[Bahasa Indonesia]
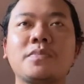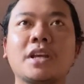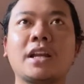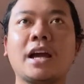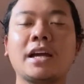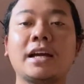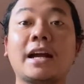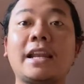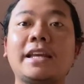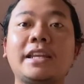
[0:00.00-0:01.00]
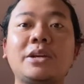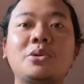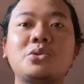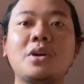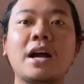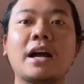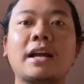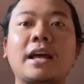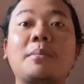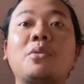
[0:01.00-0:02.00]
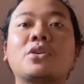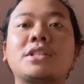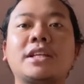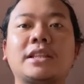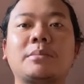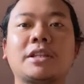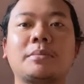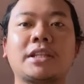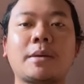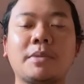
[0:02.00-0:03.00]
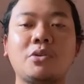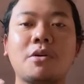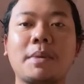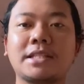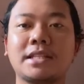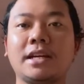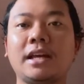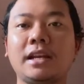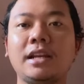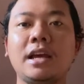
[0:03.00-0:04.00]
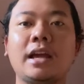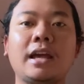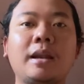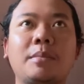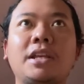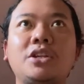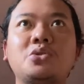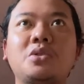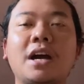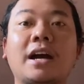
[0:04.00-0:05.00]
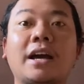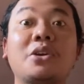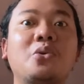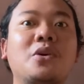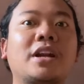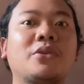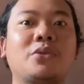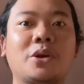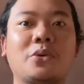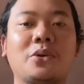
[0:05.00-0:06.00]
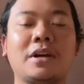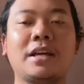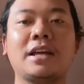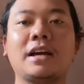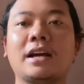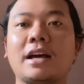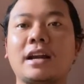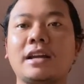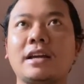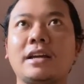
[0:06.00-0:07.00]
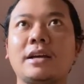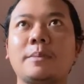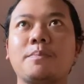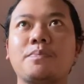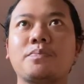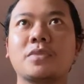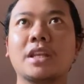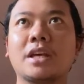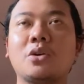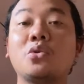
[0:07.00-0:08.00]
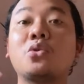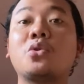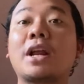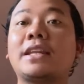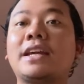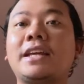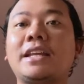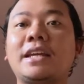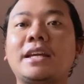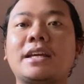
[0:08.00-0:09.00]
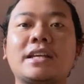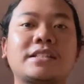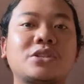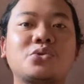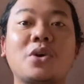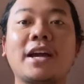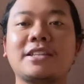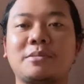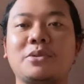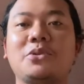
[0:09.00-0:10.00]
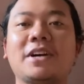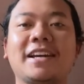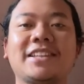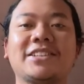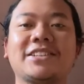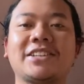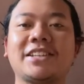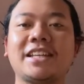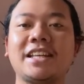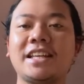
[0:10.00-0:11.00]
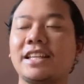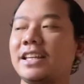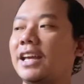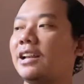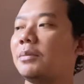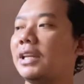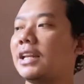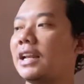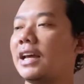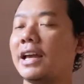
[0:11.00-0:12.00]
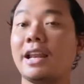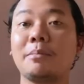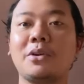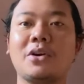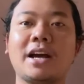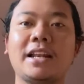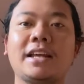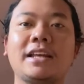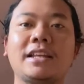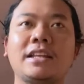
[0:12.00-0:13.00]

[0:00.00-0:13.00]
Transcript: Nah, kali ini gue juga akan unboxing nih teman-teman, tapi gue pastikan helm ini juga akan gue review. Karena ukurannya ini sesuai sama gua gitu. Jadi helm ini adalah helm lokal ya.